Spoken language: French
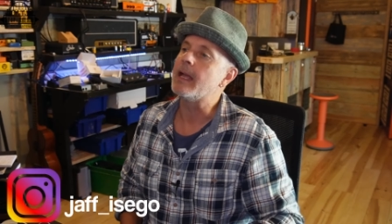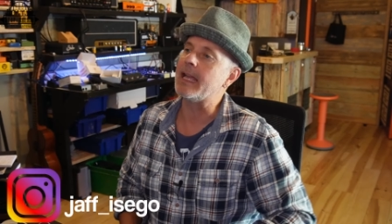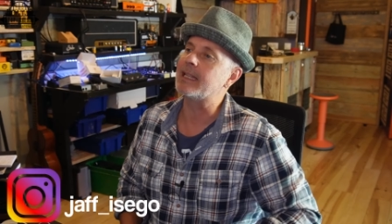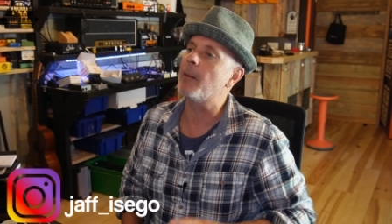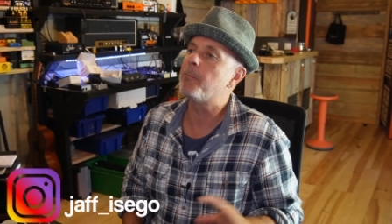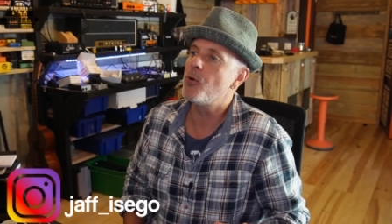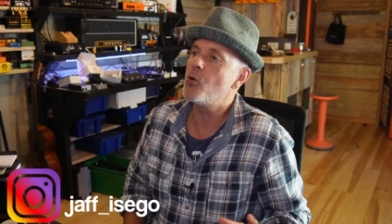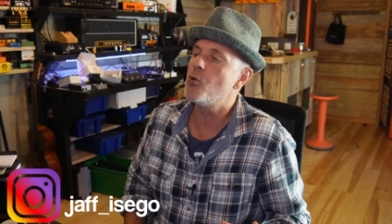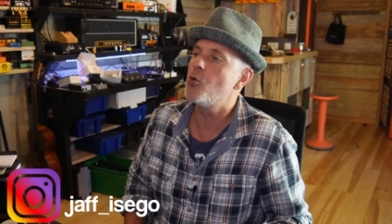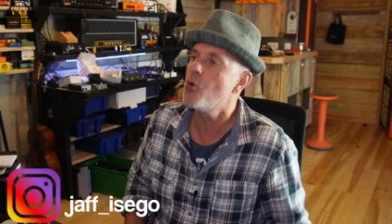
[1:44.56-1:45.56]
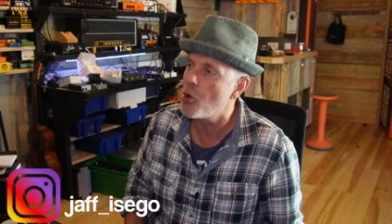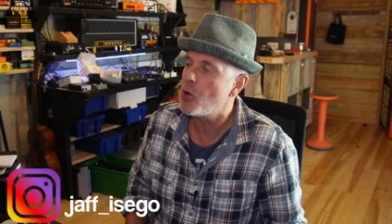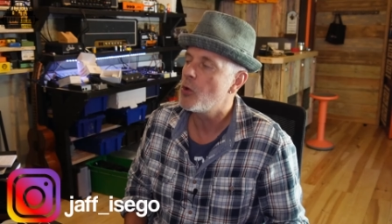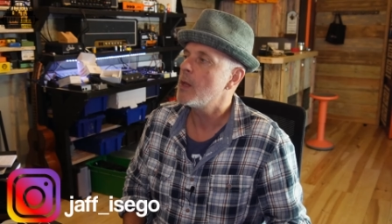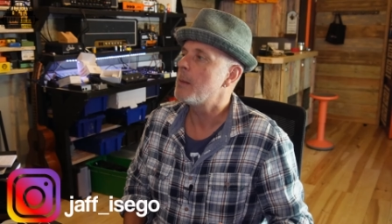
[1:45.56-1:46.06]
est un peu
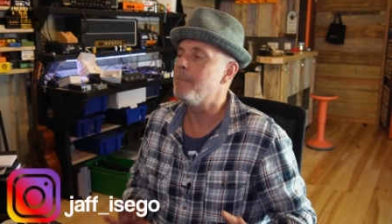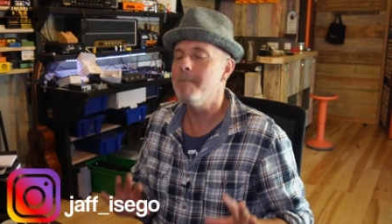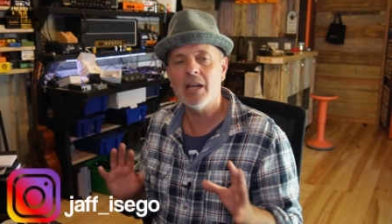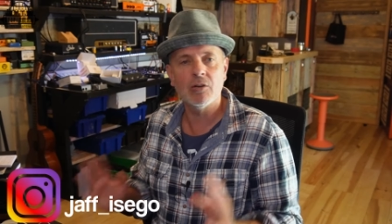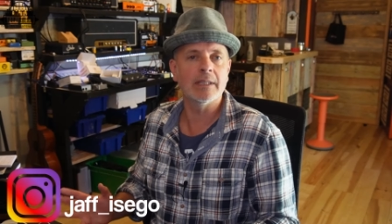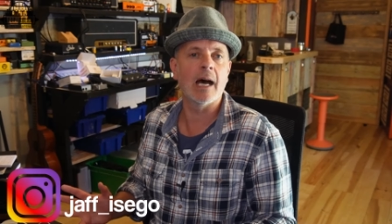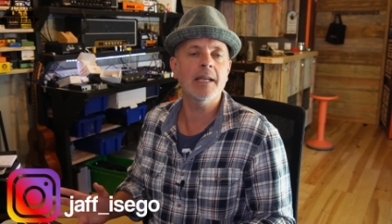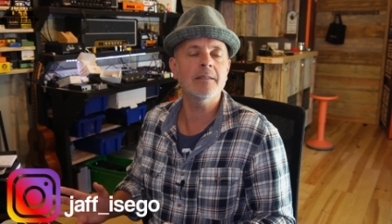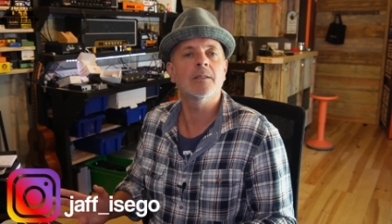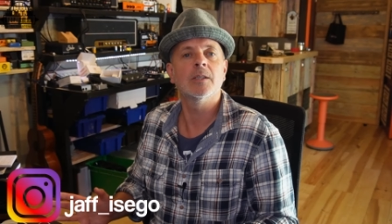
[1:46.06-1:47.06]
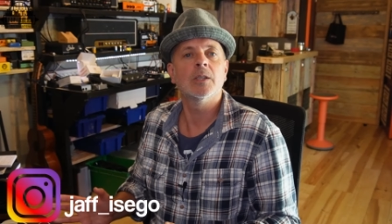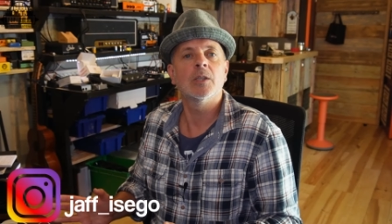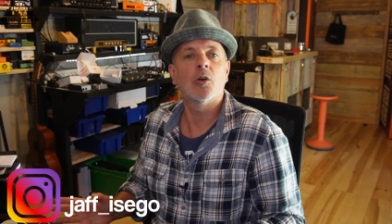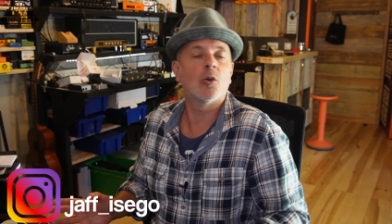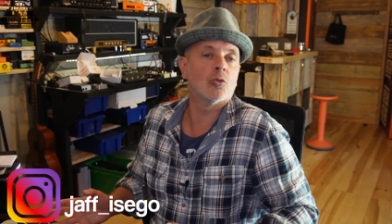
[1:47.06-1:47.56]
le Melodyne
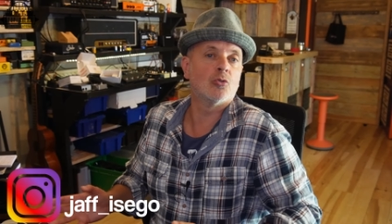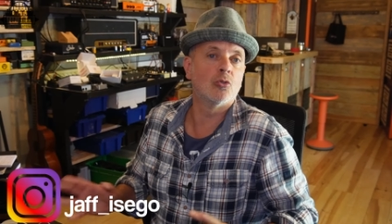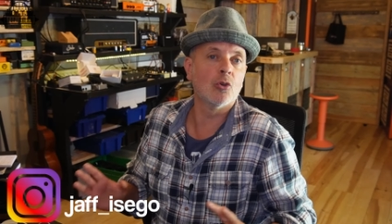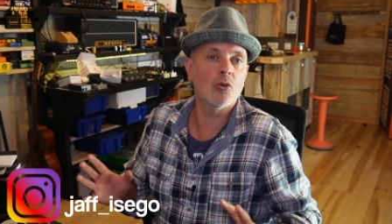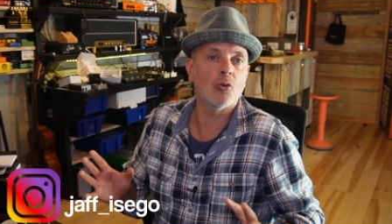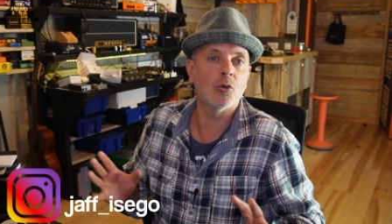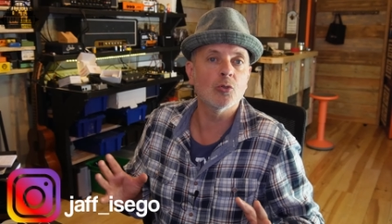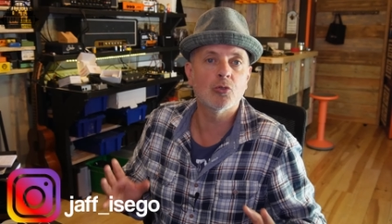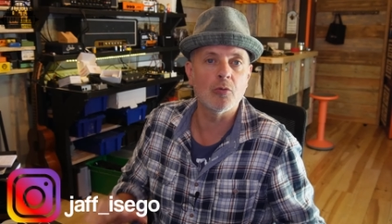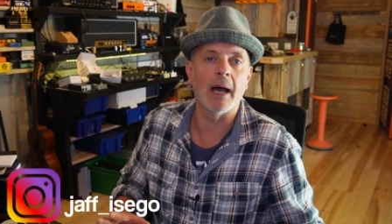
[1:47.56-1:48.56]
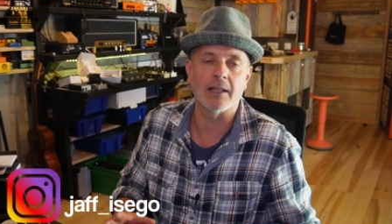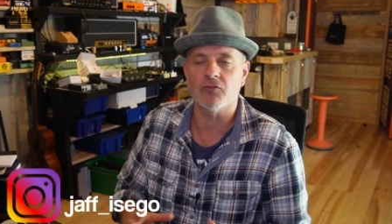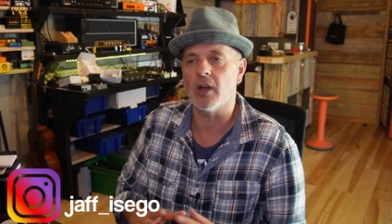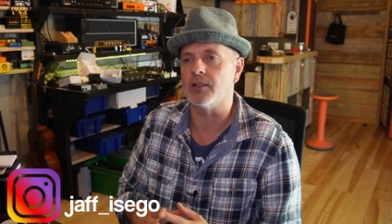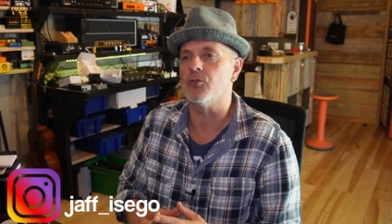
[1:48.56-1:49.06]
euh, de euh, Cubase.
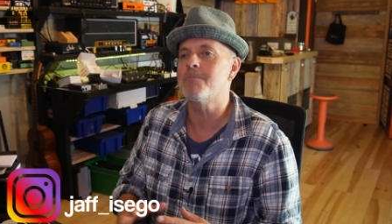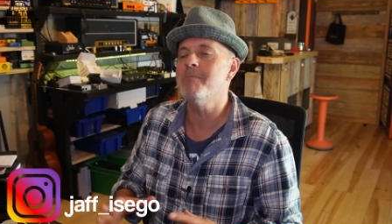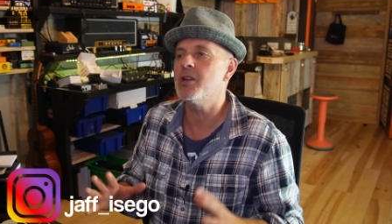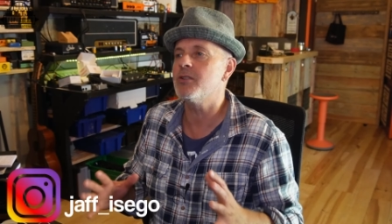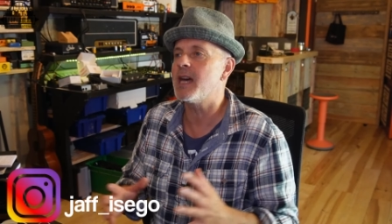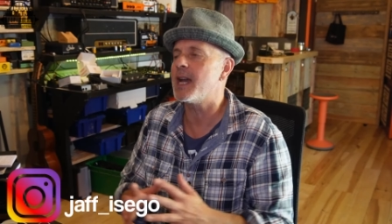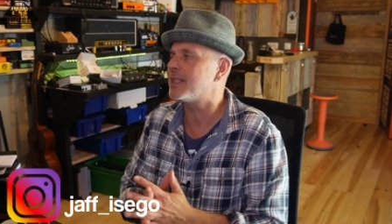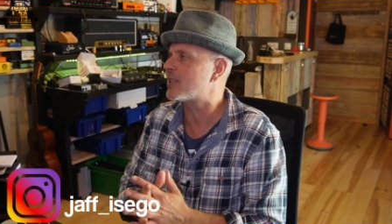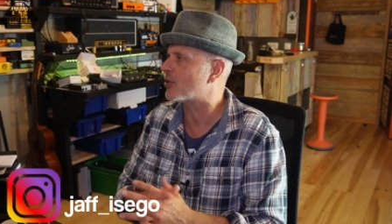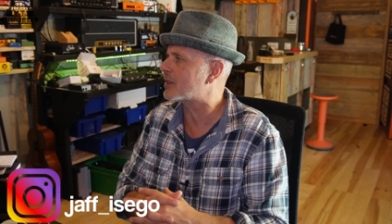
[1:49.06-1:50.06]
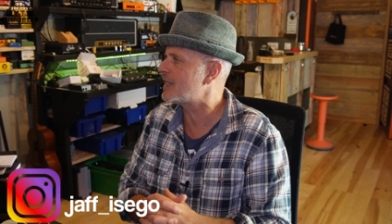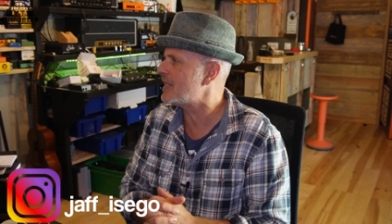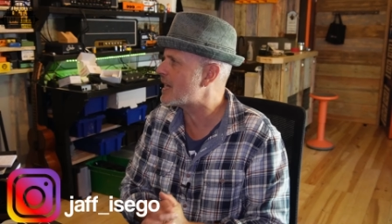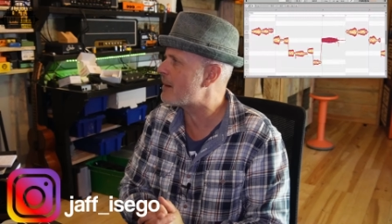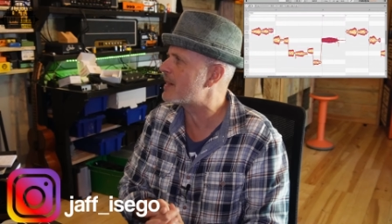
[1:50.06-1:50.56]
Voilà, donc Melodyne est sorti il y a